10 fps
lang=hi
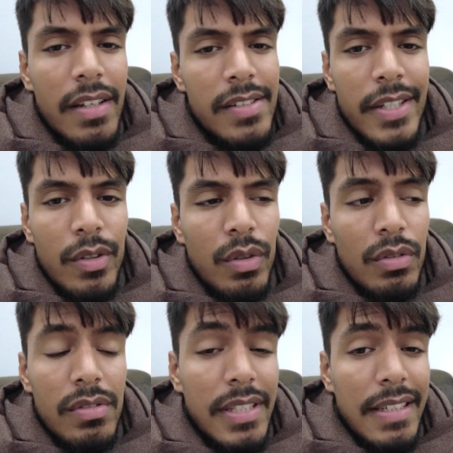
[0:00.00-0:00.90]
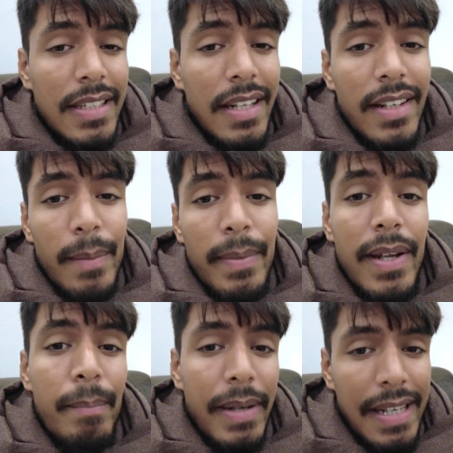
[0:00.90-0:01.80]
किसी को तो जनता ने
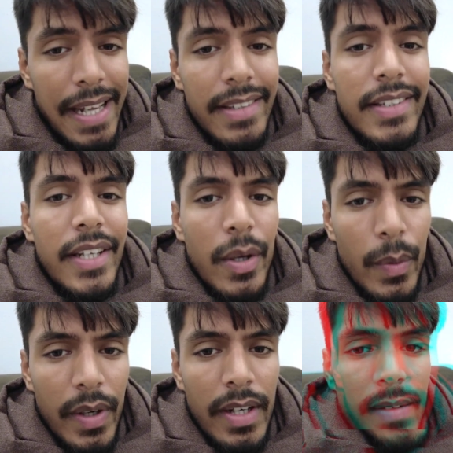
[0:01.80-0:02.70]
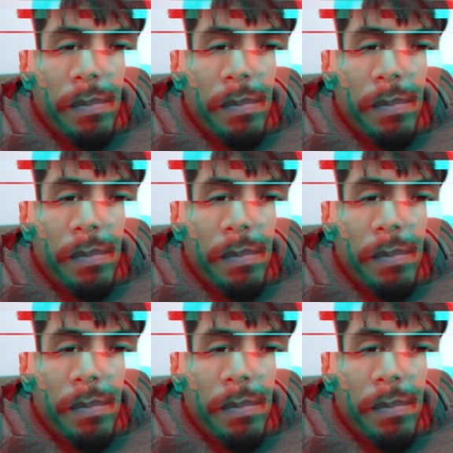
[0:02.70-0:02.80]
अपना बना ही दिया होगा